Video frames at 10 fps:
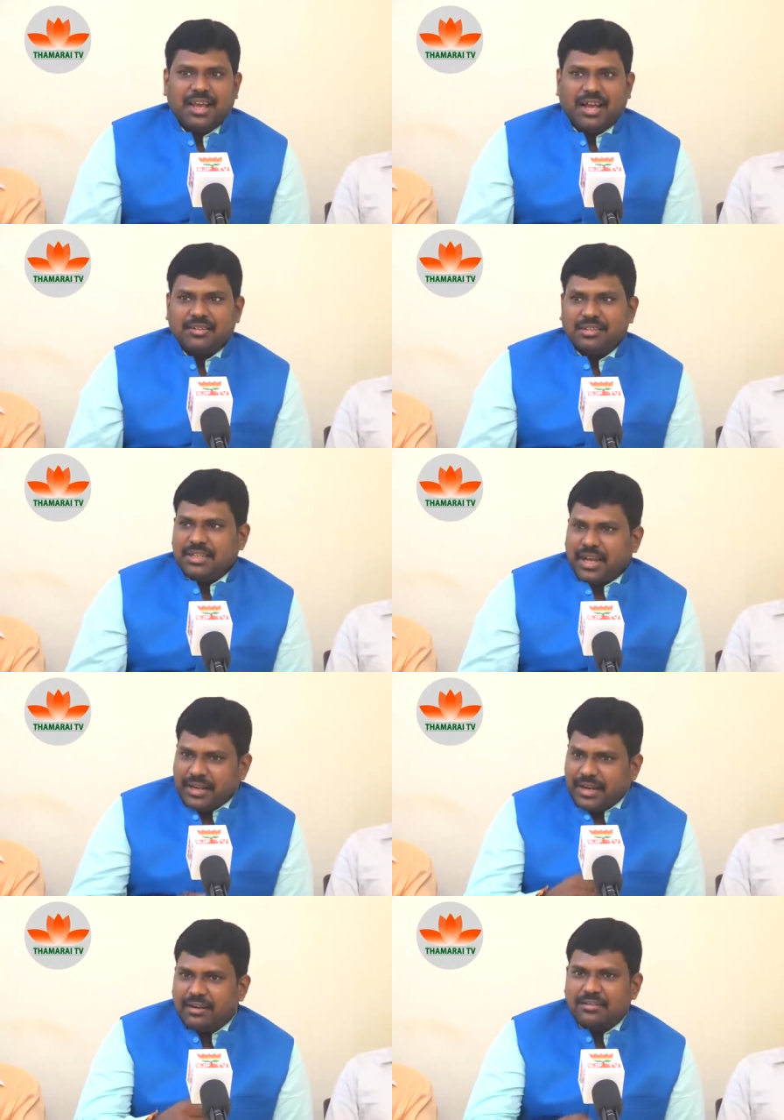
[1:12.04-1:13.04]
அதை வந்து
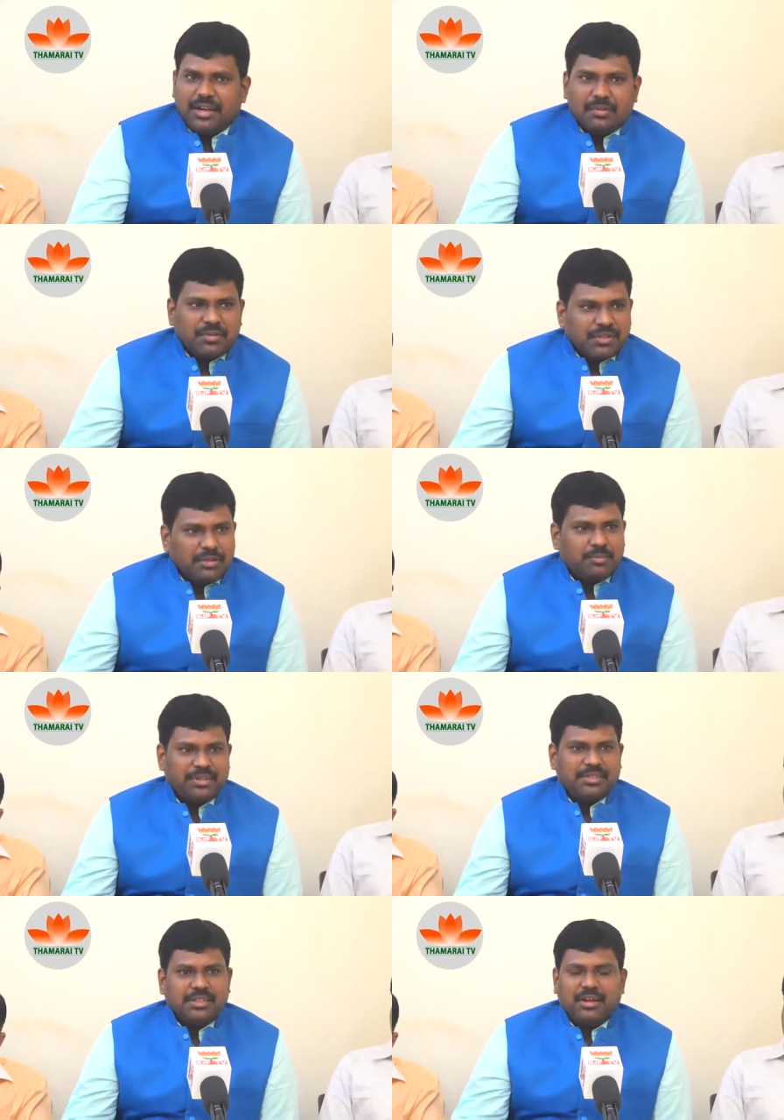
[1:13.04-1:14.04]
நிறைய இடத்துல நம்ம வந்து
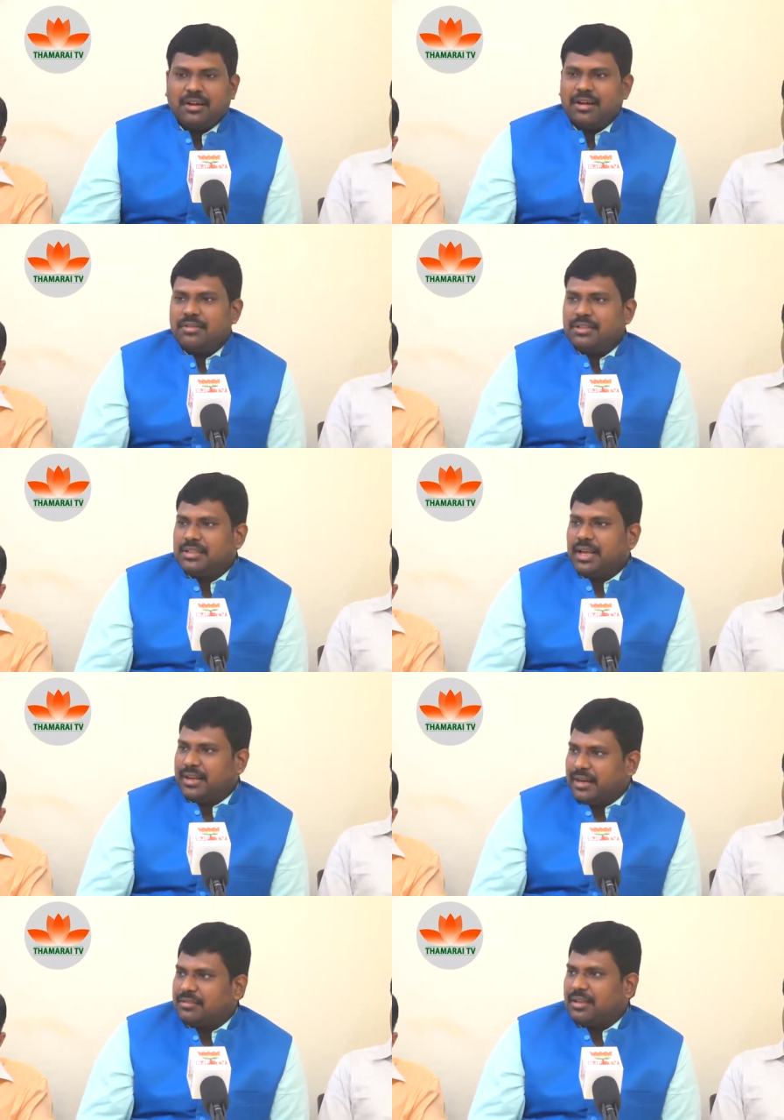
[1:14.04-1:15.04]
ப்ரெசன்ட் லாவில் வந்து
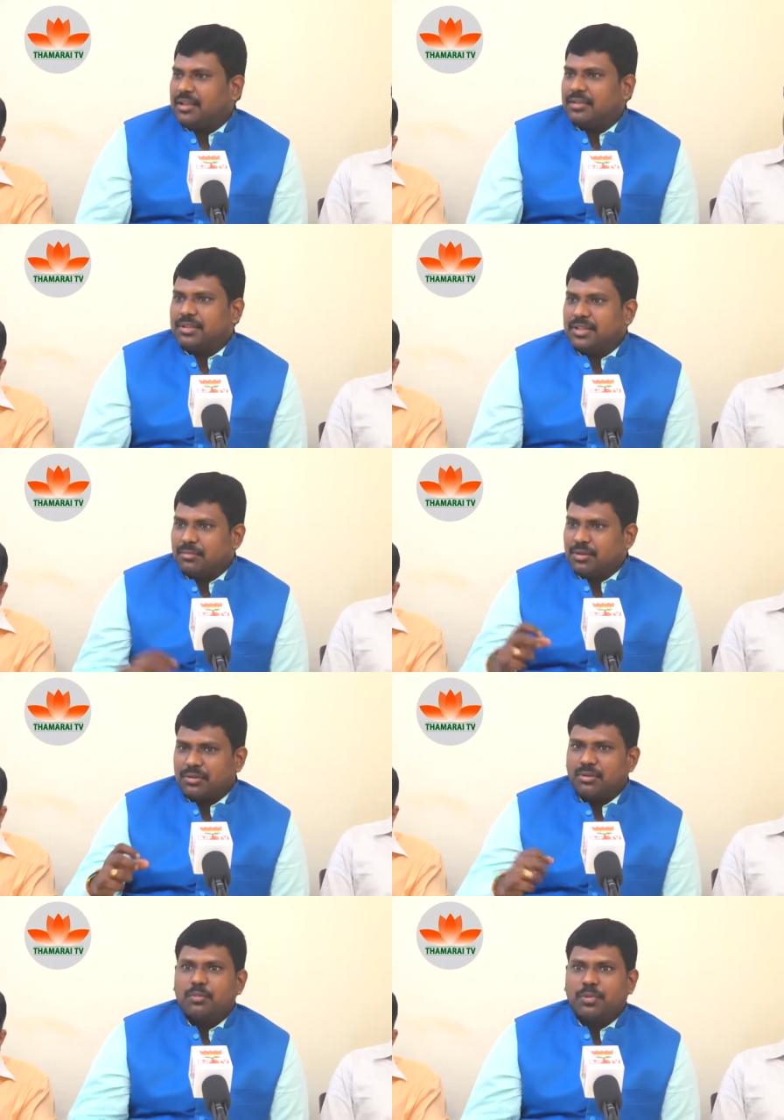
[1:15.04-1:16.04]
நிறைய இடத்துல அதை வந்து நம்ம
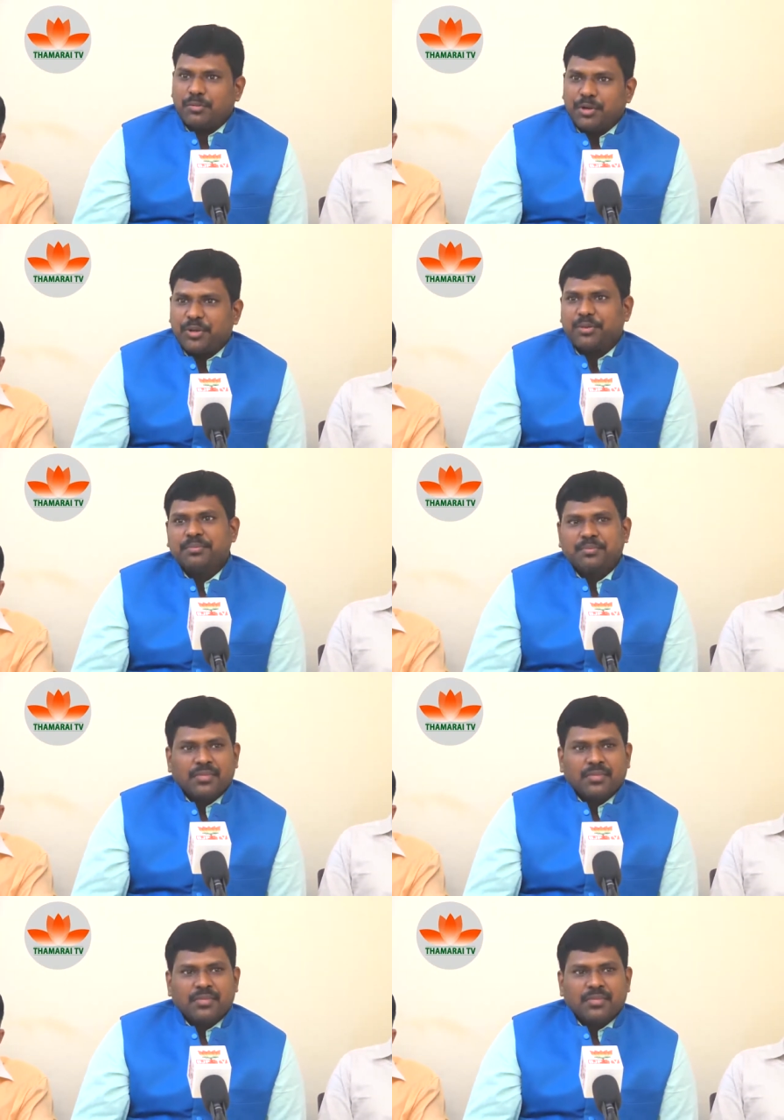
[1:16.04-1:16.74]
நோட் பண்ண முடியும்